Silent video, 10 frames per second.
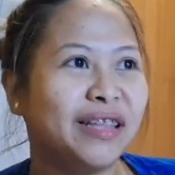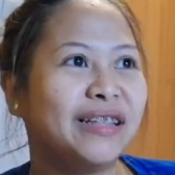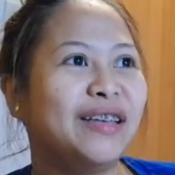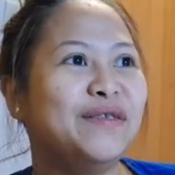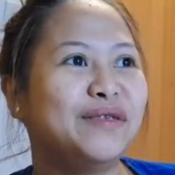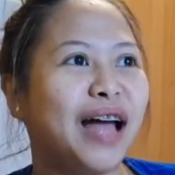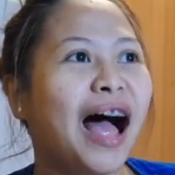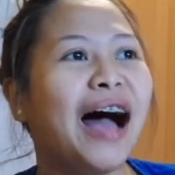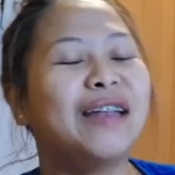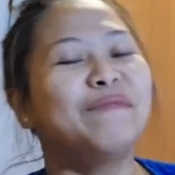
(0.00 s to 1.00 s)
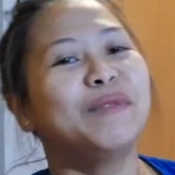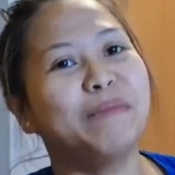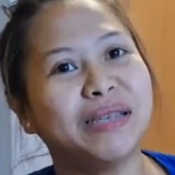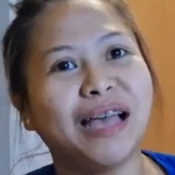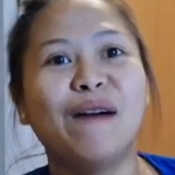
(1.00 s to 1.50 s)
Then, ayun, nakahanap
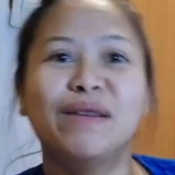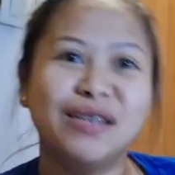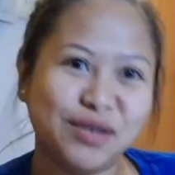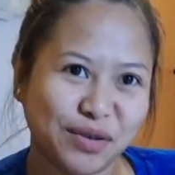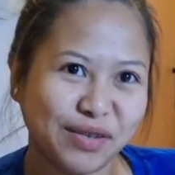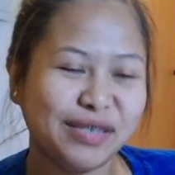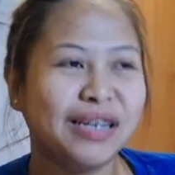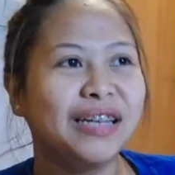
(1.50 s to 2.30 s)
naman sa awa ng Diyos.